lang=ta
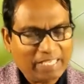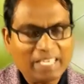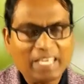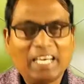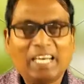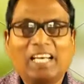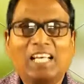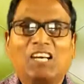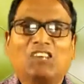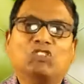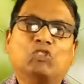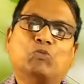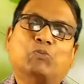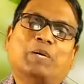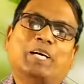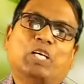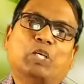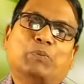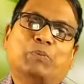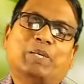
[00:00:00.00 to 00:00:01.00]
ஏழாவது
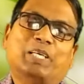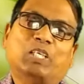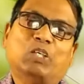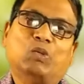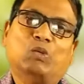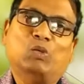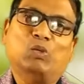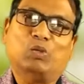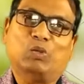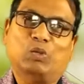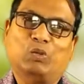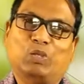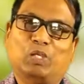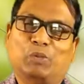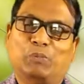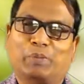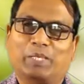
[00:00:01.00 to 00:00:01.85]
பாகமாக உங்களோடு கூட